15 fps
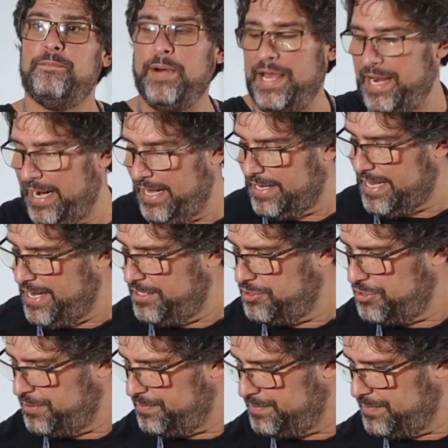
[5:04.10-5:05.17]
panela
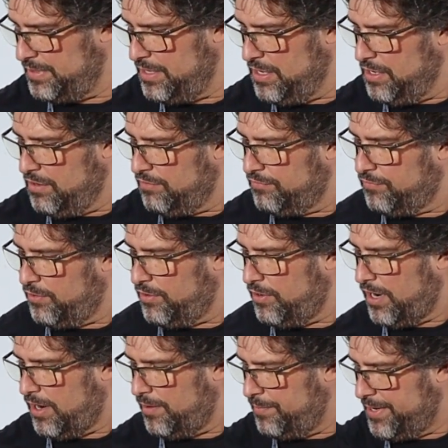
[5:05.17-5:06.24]
quente,
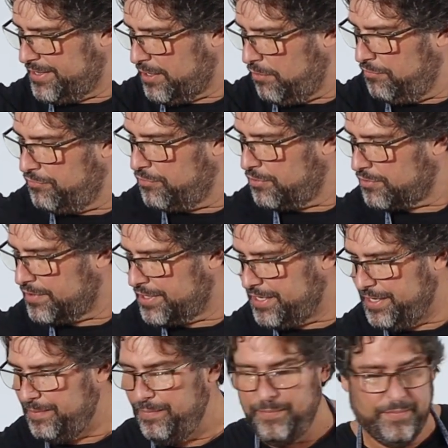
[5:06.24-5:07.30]
vou aumentar o fogo
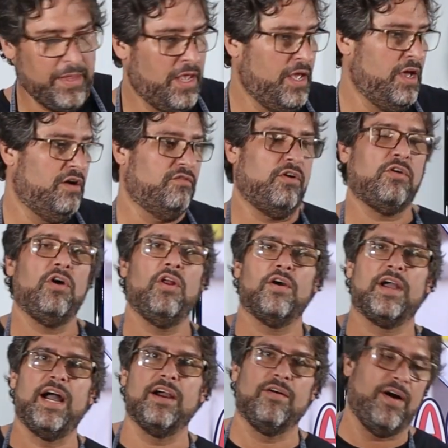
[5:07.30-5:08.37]
aqui, vou
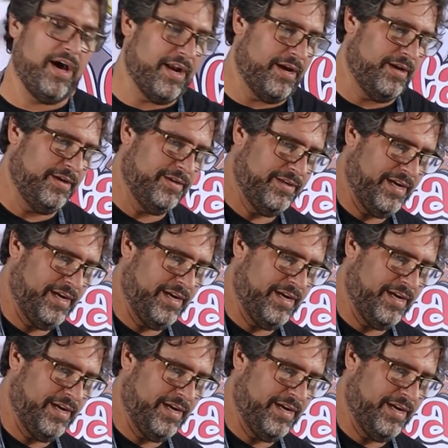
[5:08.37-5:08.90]
colocar agora